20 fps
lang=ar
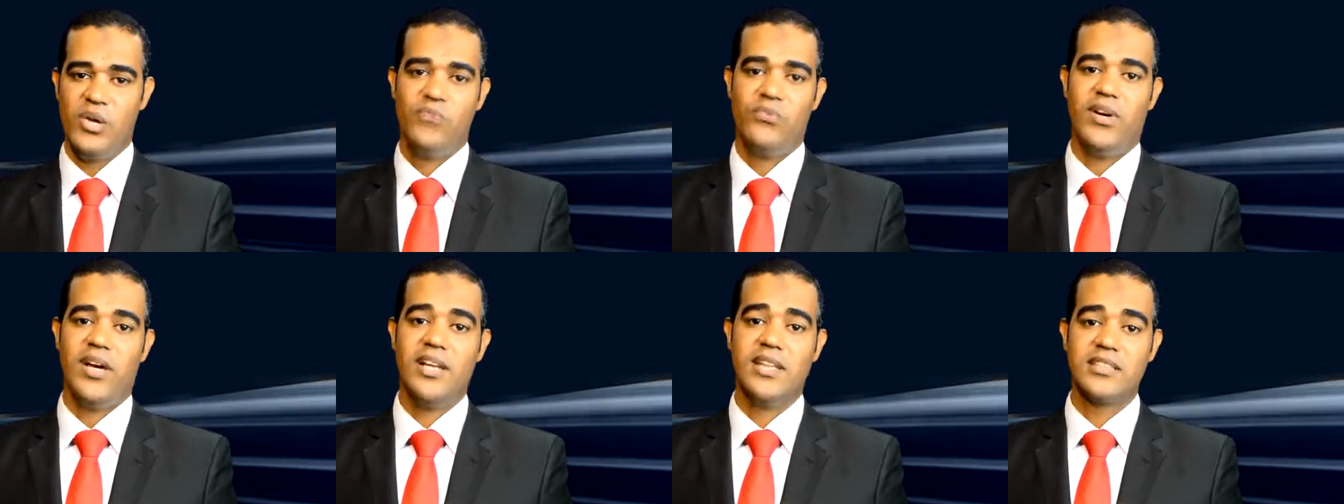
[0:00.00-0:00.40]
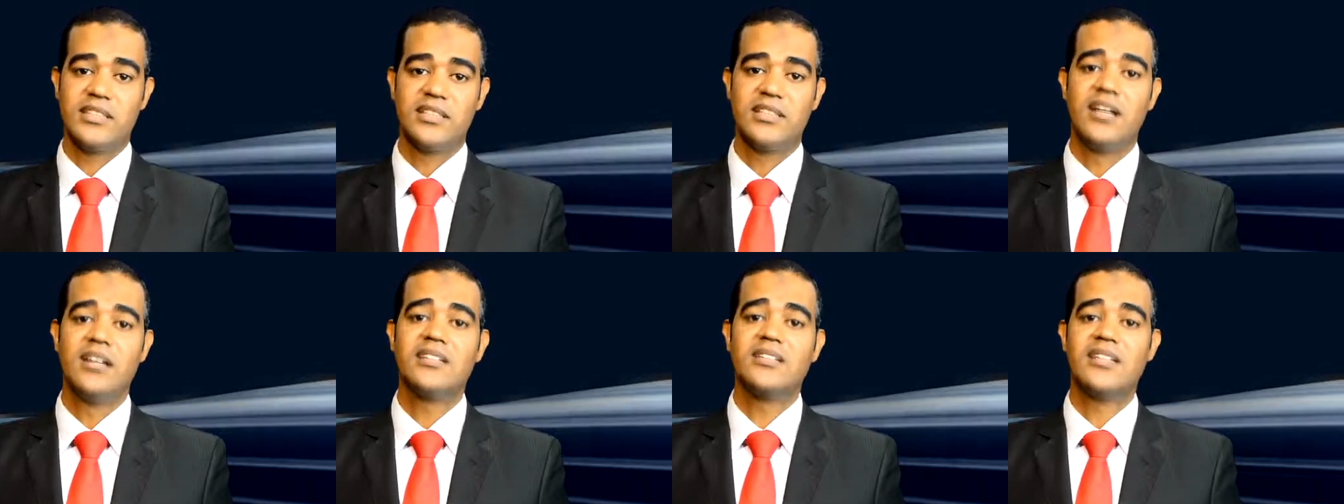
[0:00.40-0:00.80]
حلقه
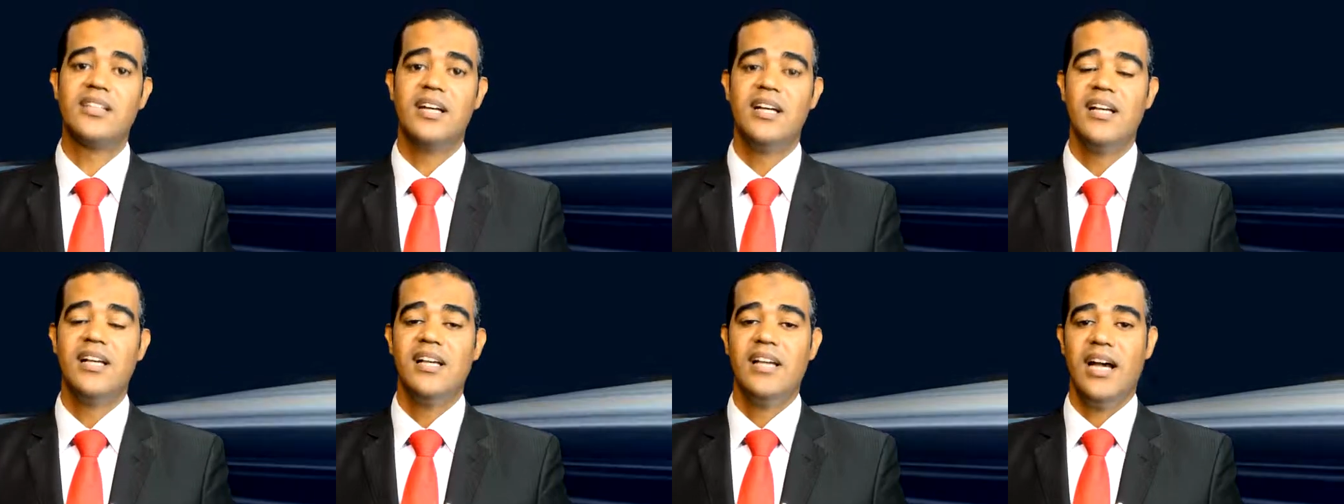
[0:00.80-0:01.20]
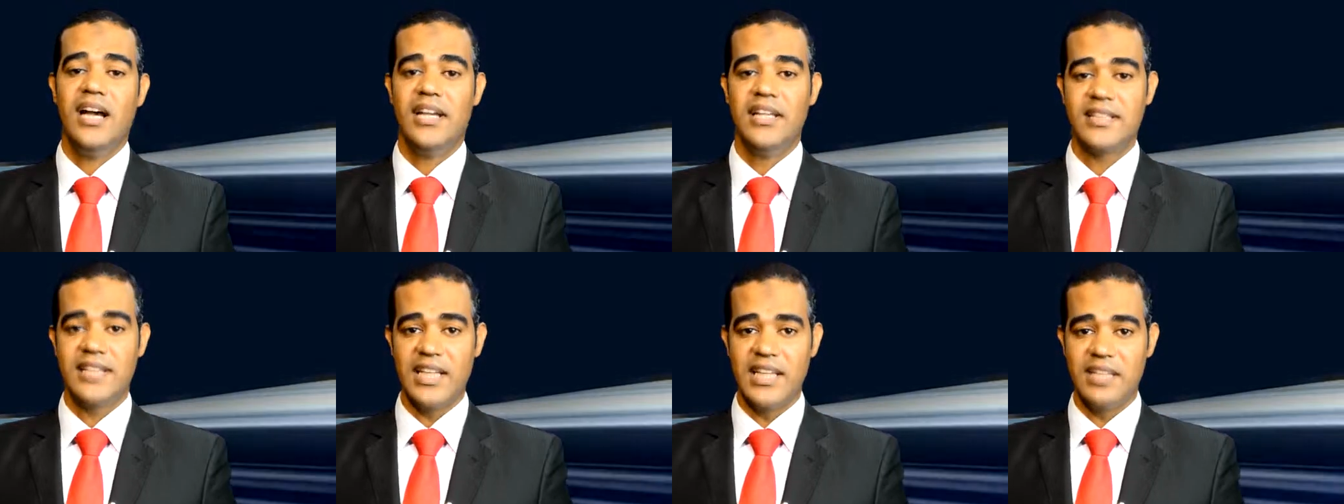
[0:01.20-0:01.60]
النهارده
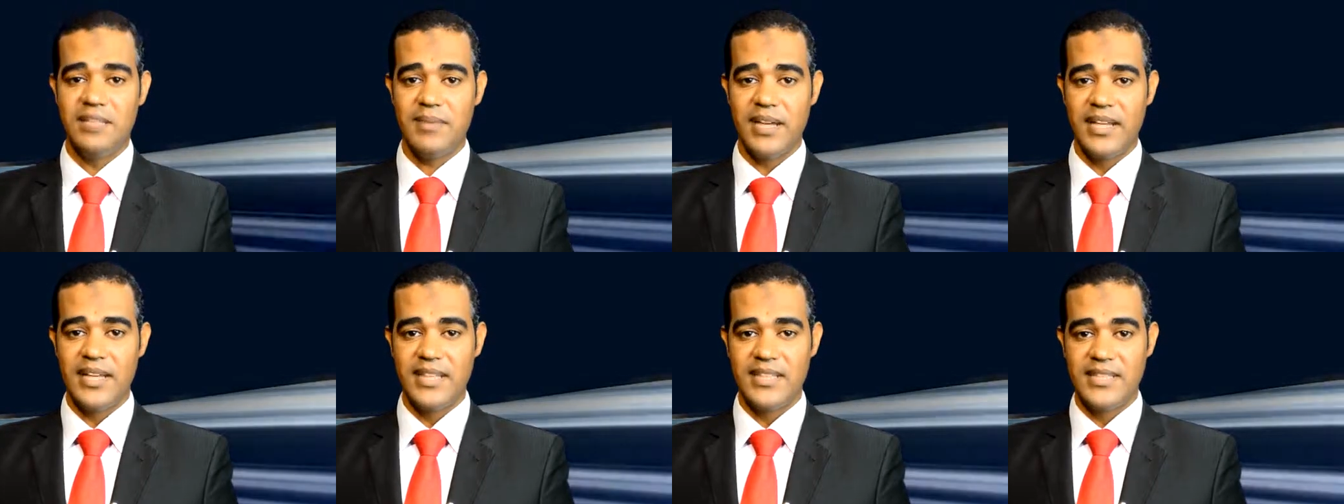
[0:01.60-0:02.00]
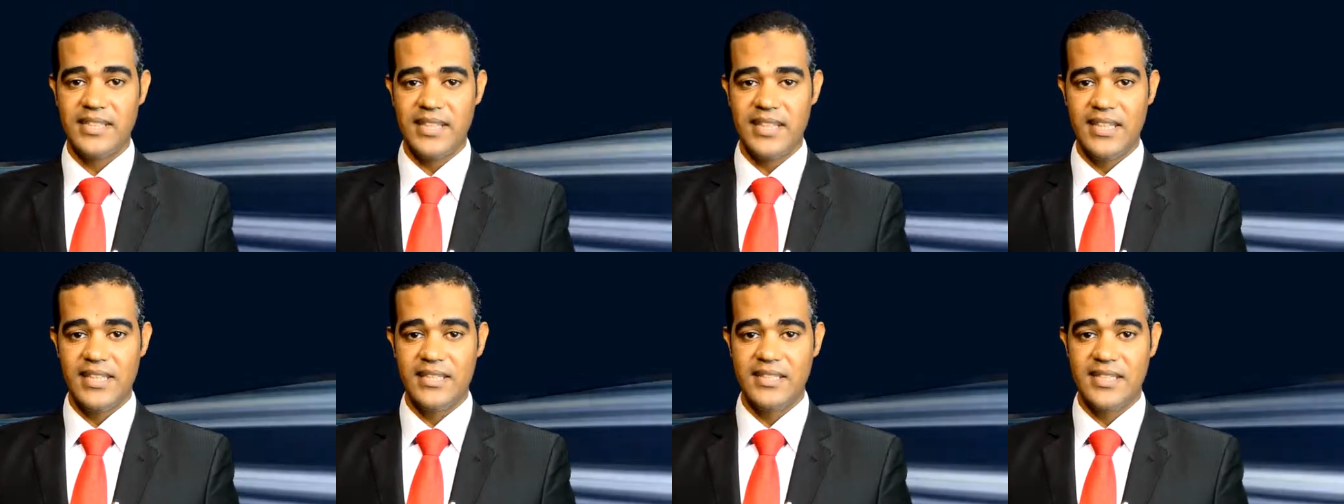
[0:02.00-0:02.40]
هنتكلم على
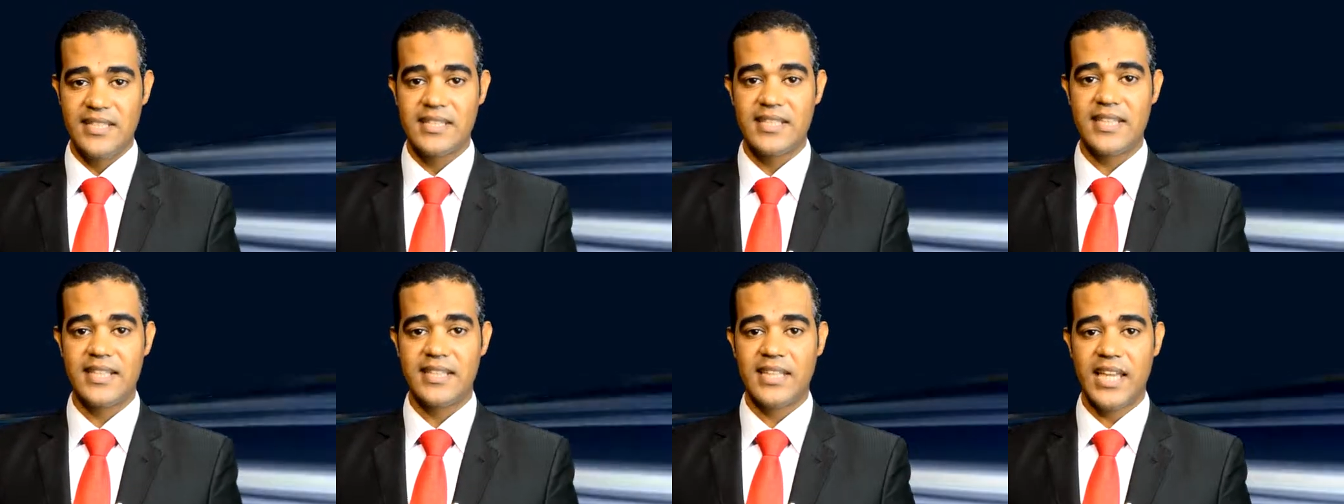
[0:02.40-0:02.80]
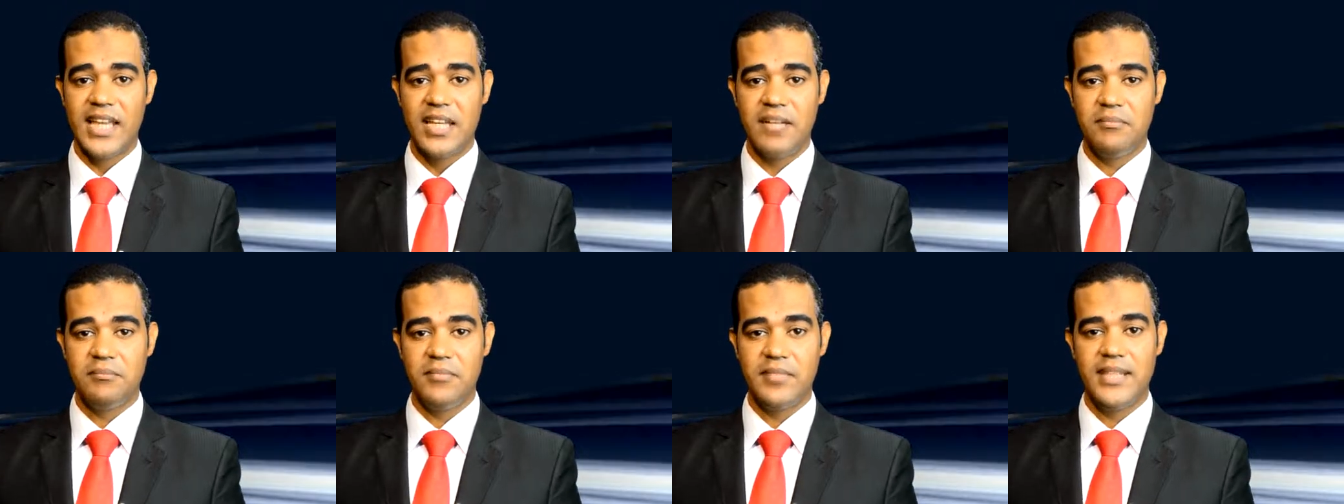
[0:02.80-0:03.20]
اتيكيت
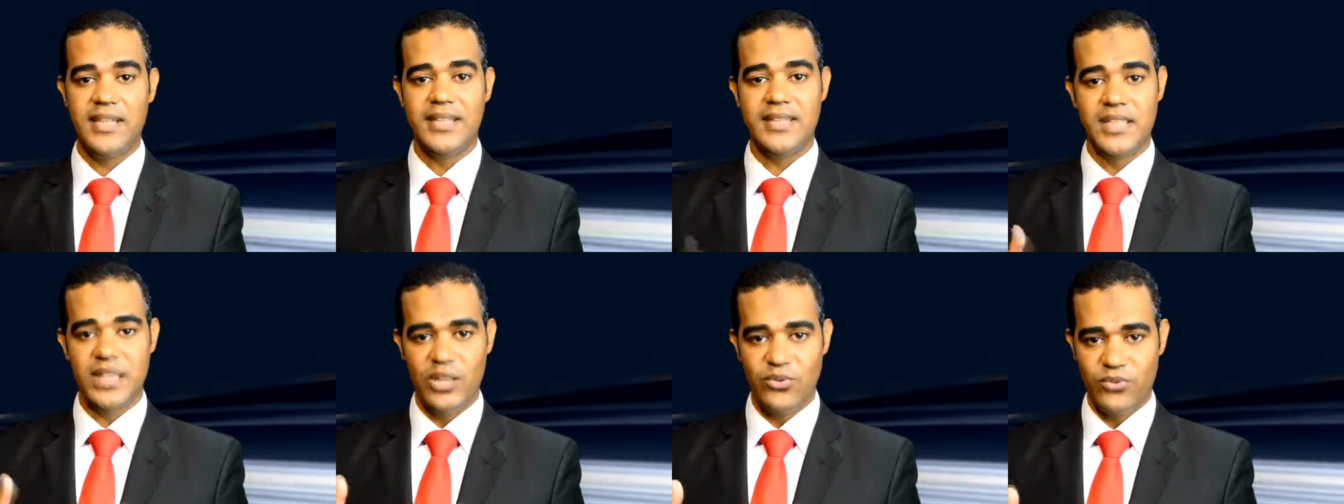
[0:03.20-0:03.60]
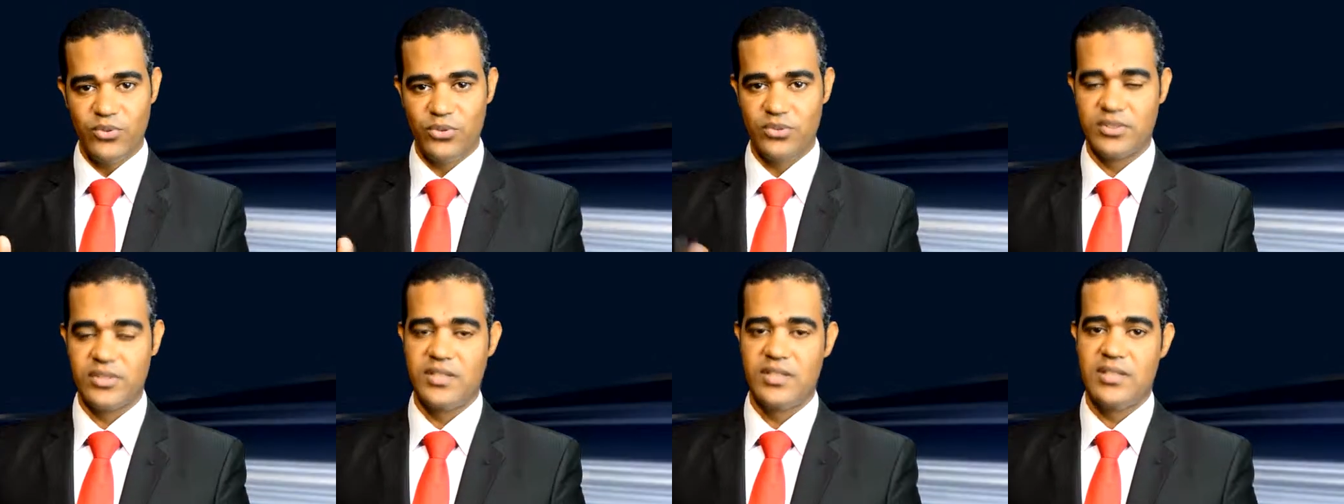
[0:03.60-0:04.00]
استخدام
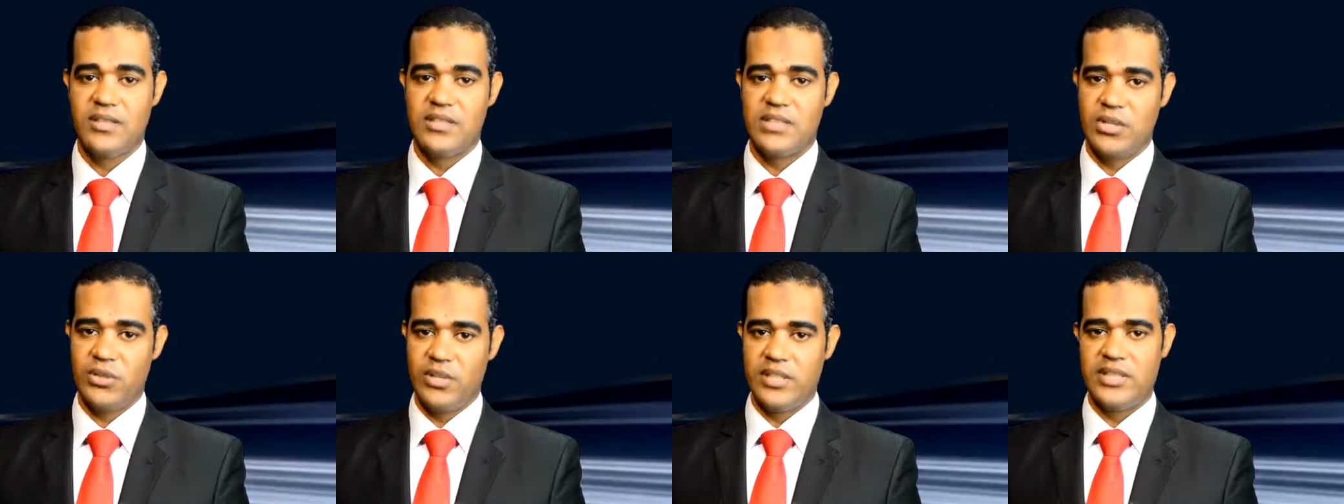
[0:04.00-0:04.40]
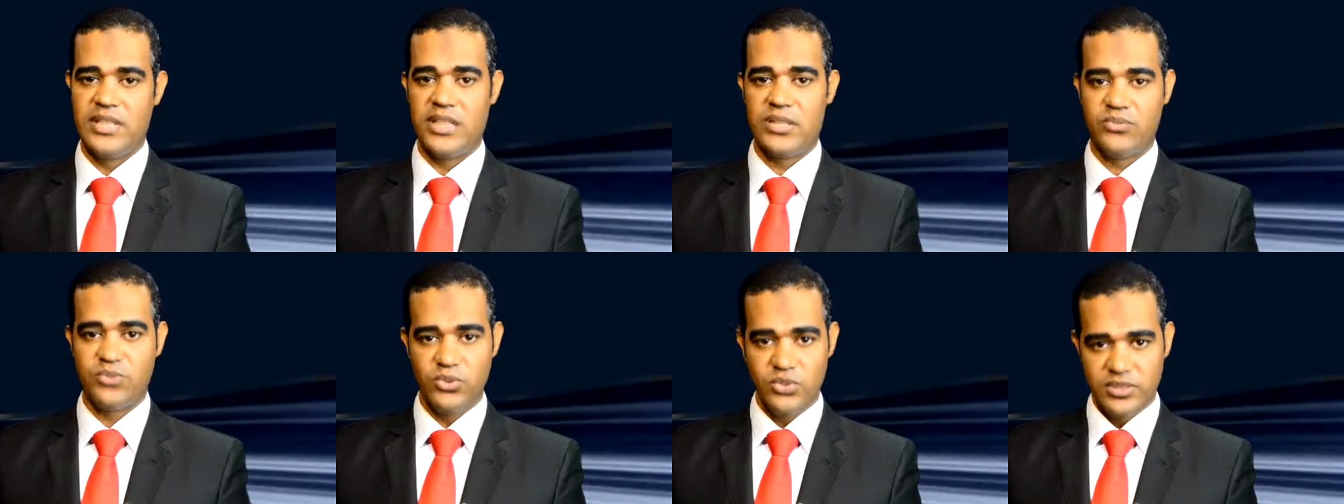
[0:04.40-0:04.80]
التليفون سواء
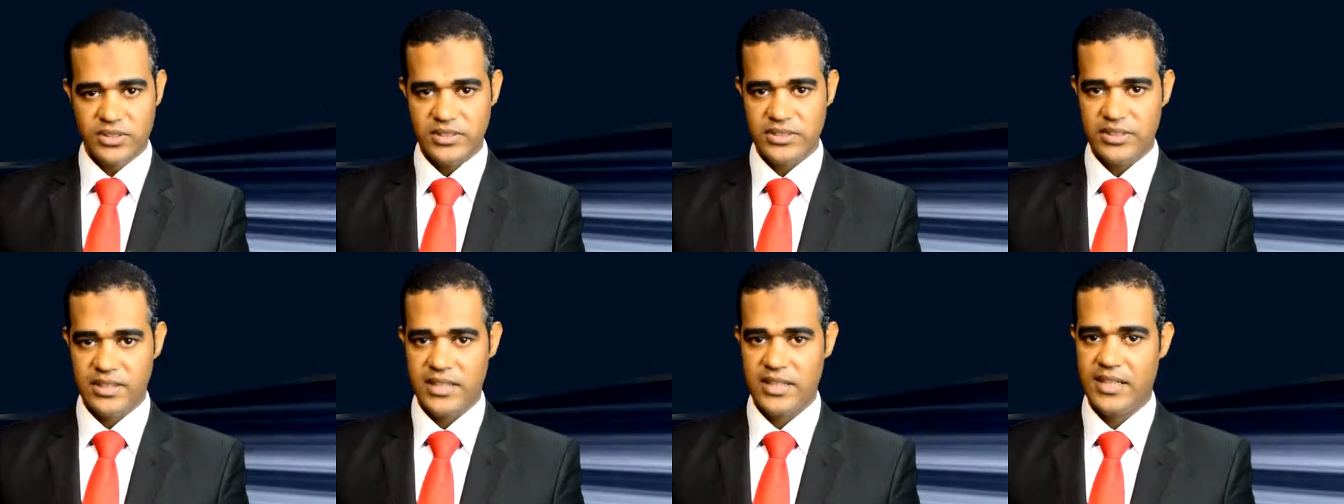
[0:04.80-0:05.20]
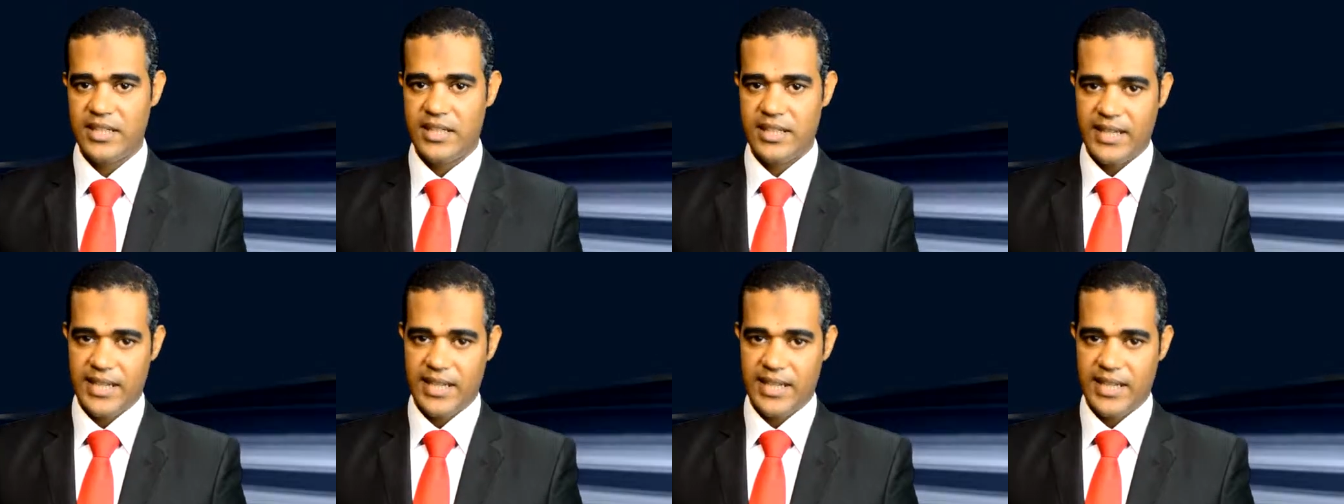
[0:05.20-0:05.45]
التليفون آه،